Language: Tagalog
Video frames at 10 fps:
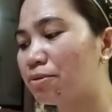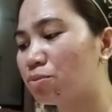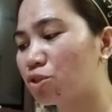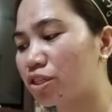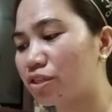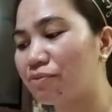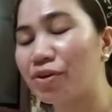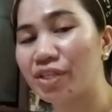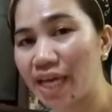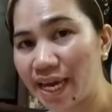mo siya sa
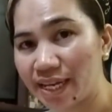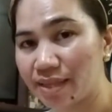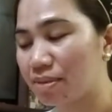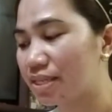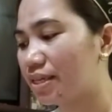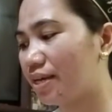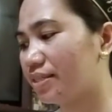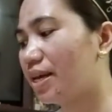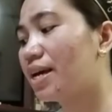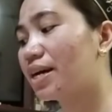48
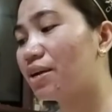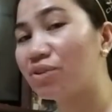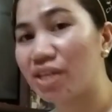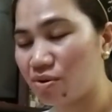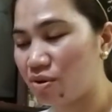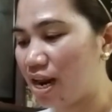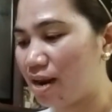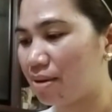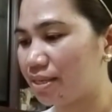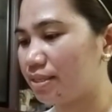pieces, ganon din yung
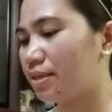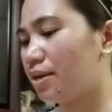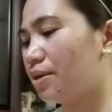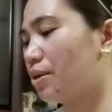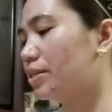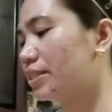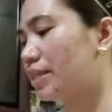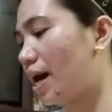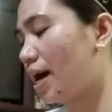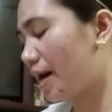lalabas.
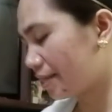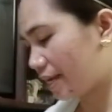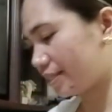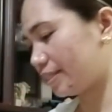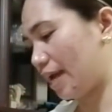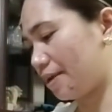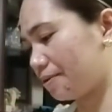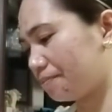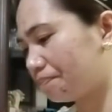Sa next tayo.